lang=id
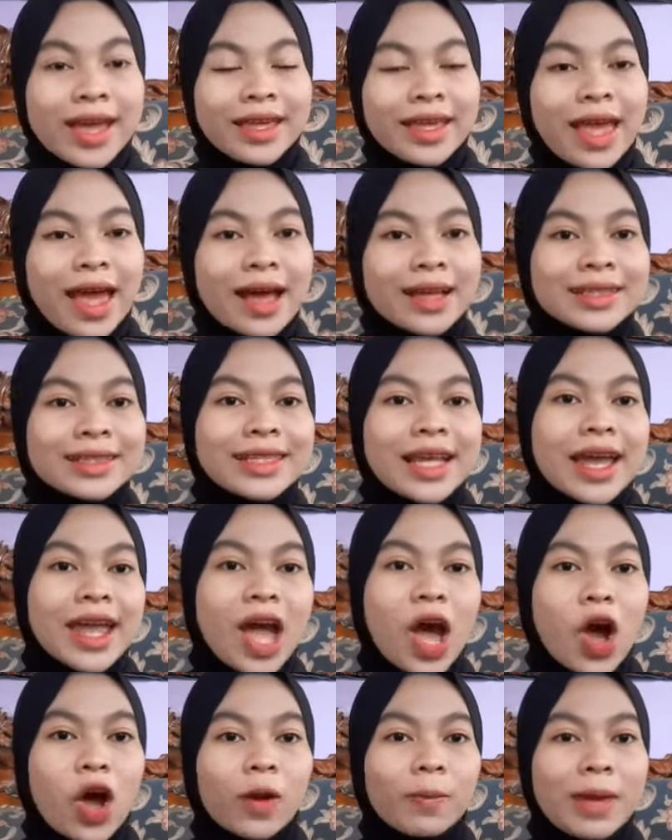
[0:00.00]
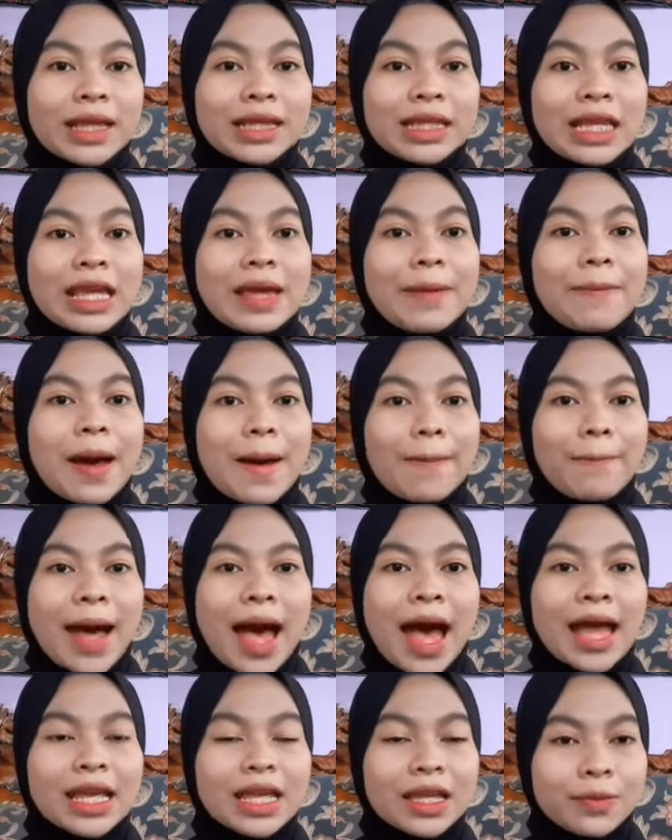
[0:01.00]
yang saya hormati
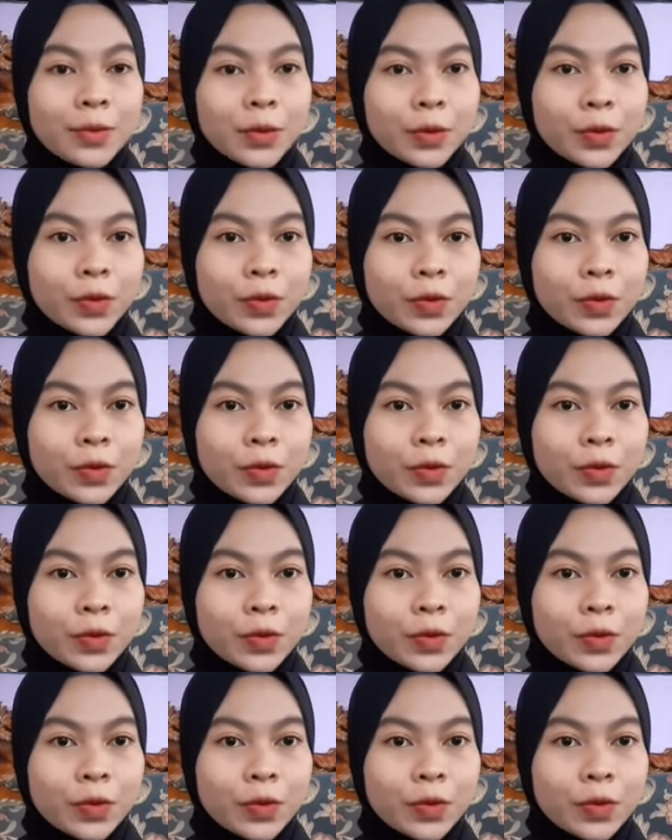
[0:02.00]
Bapak Ibu